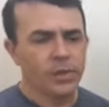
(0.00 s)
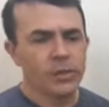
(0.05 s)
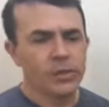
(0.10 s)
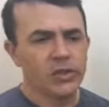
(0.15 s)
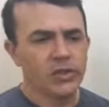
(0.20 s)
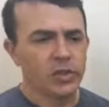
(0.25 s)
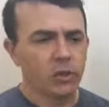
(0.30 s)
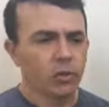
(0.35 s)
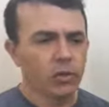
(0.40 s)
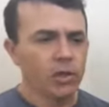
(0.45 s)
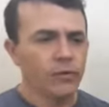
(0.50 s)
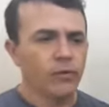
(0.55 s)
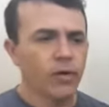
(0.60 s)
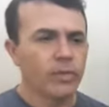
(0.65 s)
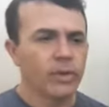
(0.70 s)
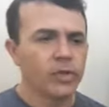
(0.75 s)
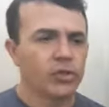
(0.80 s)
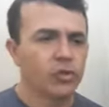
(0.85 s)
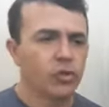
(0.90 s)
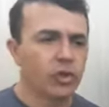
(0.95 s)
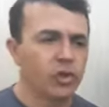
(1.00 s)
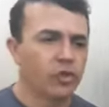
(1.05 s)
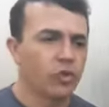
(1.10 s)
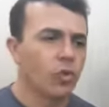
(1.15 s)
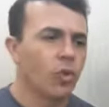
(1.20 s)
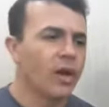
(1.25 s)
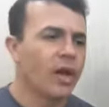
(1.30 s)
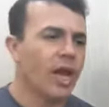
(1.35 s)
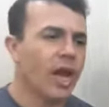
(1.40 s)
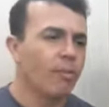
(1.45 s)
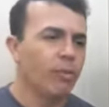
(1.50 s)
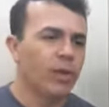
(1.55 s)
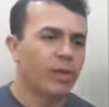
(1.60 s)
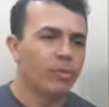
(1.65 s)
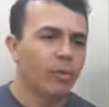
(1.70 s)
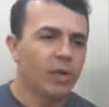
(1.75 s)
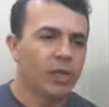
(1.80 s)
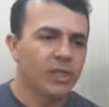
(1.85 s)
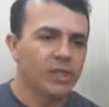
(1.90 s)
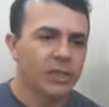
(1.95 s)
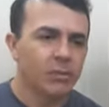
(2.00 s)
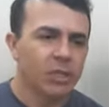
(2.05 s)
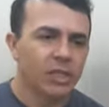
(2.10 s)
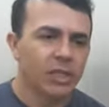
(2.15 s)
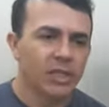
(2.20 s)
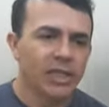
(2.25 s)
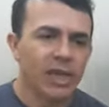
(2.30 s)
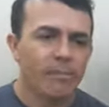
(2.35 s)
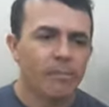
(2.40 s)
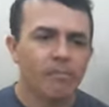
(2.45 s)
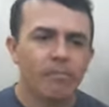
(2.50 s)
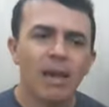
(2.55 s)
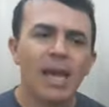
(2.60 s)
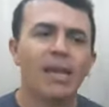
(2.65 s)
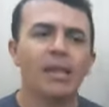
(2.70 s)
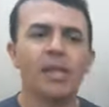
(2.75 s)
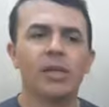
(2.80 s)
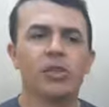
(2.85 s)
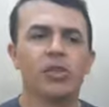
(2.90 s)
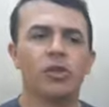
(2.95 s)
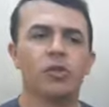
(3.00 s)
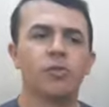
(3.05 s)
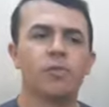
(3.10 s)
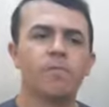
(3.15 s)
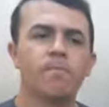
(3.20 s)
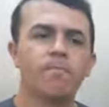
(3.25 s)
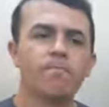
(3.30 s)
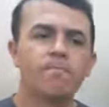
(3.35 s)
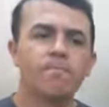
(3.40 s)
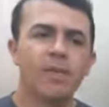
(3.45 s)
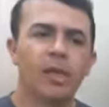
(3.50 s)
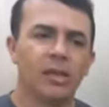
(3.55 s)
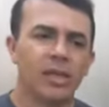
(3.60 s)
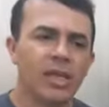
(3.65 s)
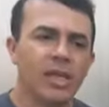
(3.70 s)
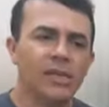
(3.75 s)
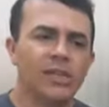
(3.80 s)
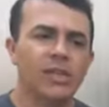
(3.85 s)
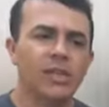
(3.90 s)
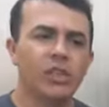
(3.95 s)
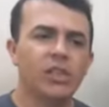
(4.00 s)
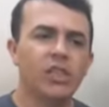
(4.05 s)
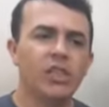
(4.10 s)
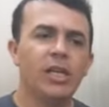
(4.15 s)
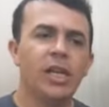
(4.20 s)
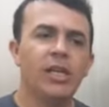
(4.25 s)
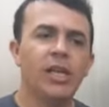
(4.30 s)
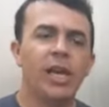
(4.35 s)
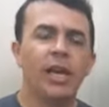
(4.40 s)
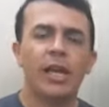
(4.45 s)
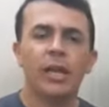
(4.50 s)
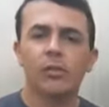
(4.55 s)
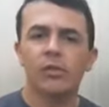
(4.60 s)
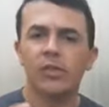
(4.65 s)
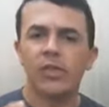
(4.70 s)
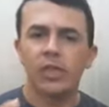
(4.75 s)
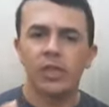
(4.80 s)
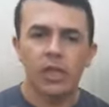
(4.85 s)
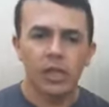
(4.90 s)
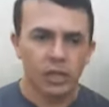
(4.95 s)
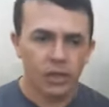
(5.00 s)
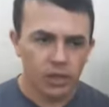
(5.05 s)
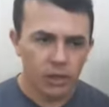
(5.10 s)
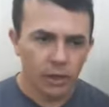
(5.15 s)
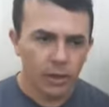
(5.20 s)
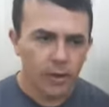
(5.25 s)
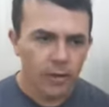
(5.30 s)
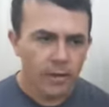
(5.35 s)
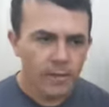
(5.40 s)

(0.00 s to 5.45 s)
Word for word: Segundo informações, o cabo da Polícia Militar, Peterson, Nesse dia, ele relata o seguinte: